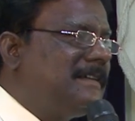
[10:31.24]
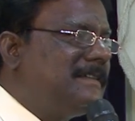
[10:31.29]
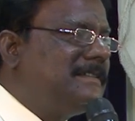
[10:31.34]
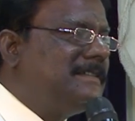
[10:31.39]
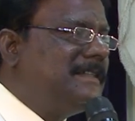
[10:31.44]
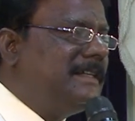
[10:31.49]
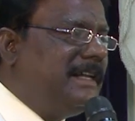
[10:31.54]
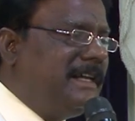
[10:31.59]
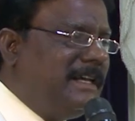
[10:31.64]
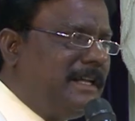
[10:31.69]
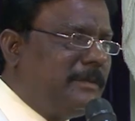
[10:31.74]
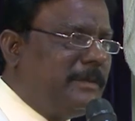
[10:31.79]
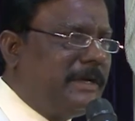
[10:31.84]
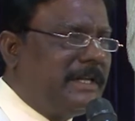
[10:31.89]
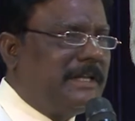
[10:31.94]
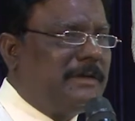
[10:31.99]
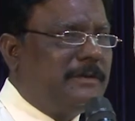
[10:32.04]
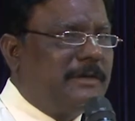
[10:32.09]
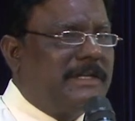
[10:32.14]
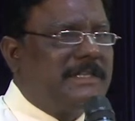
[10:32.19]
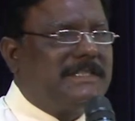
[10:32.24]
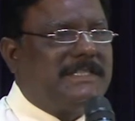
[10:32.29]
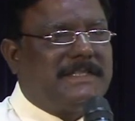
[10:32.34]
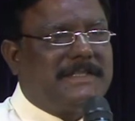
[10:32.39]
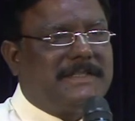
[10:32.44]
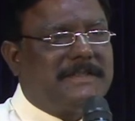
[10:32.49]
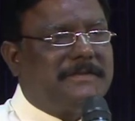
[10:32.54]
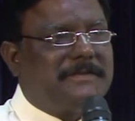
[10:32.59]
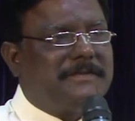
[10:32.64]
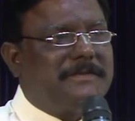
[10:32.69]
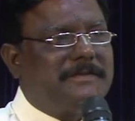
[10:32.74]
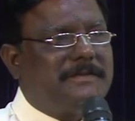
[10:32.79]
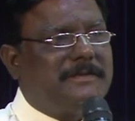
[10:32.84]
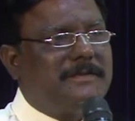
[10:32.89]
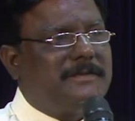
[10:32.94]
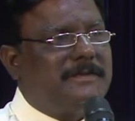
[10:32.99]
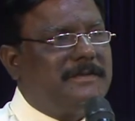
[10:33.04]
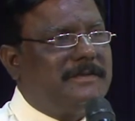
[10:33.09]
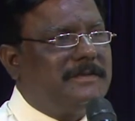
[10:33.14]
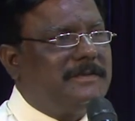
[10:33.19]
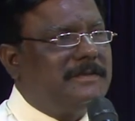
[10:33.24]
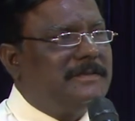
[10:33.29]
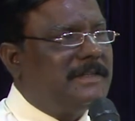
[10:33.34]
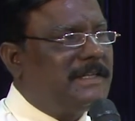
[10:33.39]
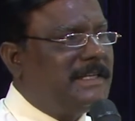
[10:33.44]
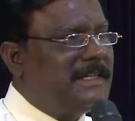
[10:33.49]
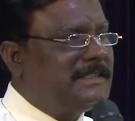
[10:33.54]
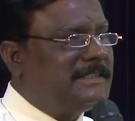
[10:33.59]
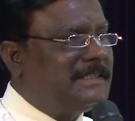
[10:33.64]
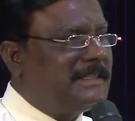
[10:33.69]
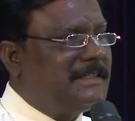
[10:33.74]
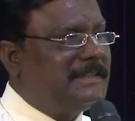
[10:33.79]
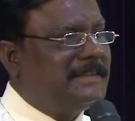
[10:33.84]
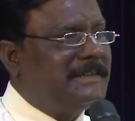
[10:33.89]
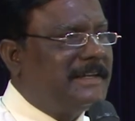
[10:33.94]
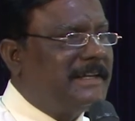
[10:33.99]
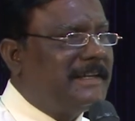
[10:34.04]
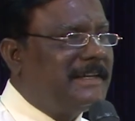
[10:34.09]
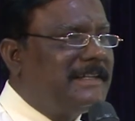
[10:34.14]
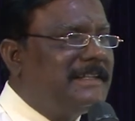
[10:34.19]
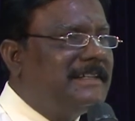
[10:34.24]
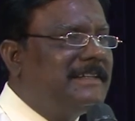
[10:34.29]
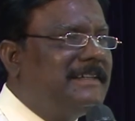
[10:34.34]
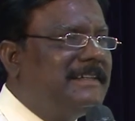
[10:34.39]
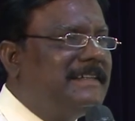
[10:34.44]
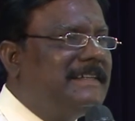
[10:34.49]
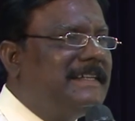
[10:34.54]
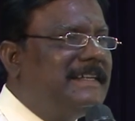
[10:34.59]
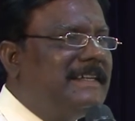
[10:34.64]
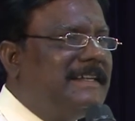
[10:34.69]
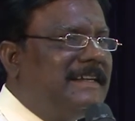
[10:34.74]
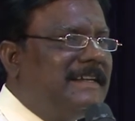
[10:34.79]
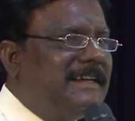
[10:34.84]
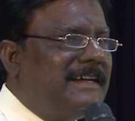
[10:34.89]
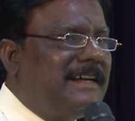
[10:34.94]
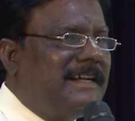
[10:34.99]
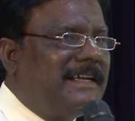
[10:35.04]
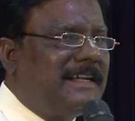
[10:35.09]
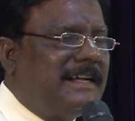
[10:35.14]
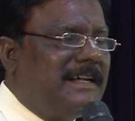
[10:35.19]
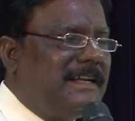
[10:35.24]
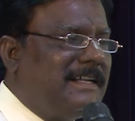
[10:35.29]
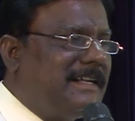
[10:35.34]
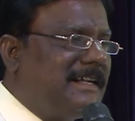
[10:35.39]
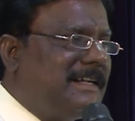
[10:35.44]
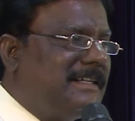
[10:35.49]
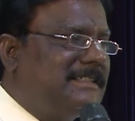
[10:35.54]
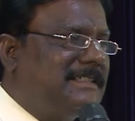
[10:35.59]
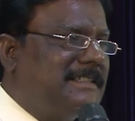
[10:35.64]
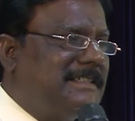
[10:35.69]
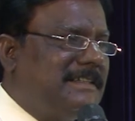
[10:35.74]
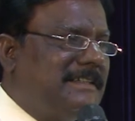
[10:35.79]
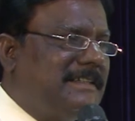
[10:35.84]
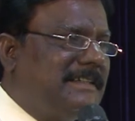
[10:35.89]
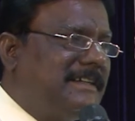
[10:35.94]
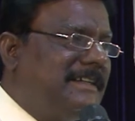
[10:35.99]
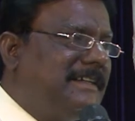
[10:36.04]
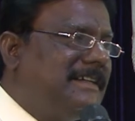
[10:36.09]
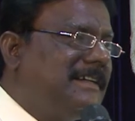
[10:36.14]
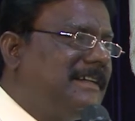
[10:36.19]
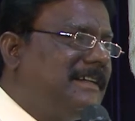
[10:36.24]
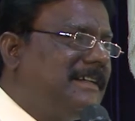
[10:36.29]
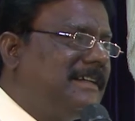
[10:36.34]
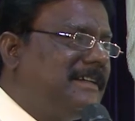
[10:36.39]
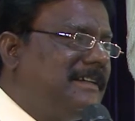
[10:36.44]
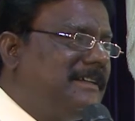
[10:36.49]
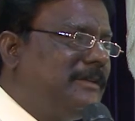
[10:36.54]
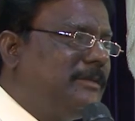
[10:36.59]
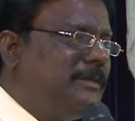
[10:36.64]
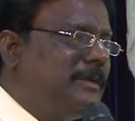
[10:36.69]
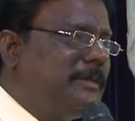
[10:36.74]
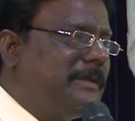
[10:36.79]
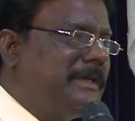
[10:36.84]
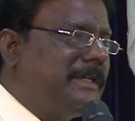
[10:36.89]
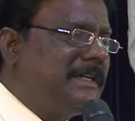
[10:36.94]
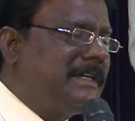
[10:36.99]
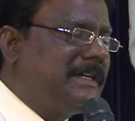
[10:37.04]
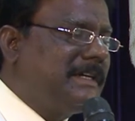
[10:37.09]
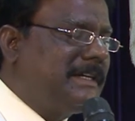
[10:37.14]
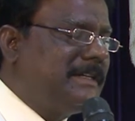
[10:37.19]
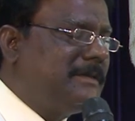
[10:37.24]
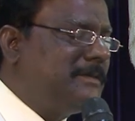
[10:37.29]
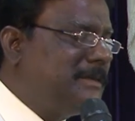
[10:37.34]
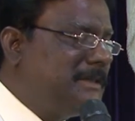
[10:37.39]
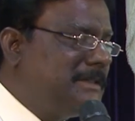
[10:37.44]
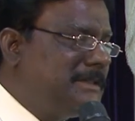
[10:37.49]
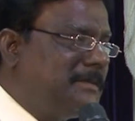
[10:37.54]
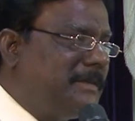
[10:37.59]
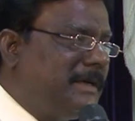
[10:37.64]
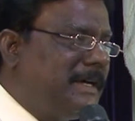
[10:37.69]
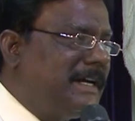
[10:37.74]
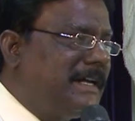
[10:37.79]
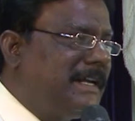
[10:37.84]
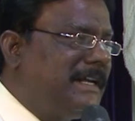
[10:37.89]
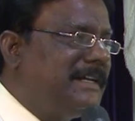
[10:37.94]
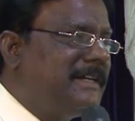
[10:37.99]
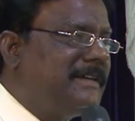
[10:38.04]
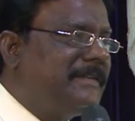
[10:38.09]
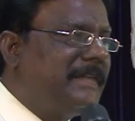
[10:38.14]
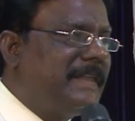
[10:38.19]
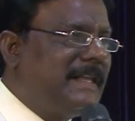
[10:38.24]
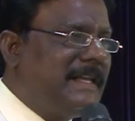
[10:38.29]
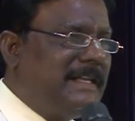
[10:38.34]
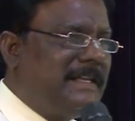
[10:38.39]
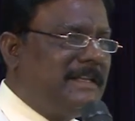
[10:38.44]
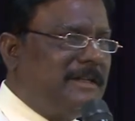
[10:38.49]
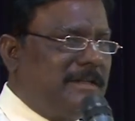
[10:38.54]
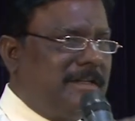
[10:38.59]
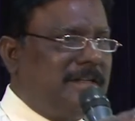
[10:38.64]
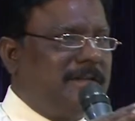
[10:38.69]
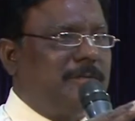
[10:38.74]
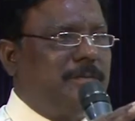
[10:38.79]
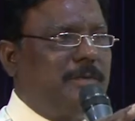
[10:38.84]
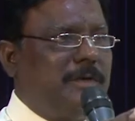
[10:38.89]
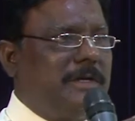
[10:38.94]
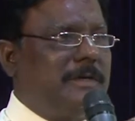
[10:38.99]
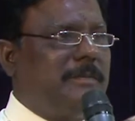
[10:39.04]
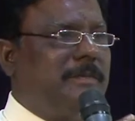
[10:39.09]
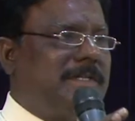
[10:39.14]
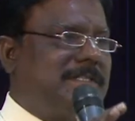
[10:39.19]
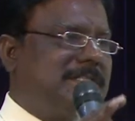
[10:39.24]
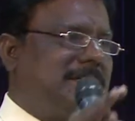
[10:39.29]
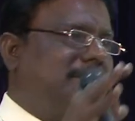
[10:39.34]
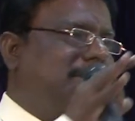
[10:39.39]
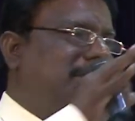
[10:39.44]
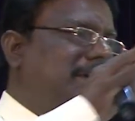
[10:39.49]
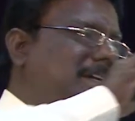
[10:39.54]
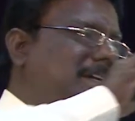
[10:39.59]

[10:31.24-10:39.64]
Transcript: திடீர்னு பார்த்தா ஒரு சத்தம் ஒரே சத்தம் கேட்குது எல்லோரும் அலறுற சத்தம்லாம் கேட்டுட்ருக்கு அப்போ பார்த்தா கண் முழிச்சு பார்க்குறேன் நான் போன பஸ் அப்படியே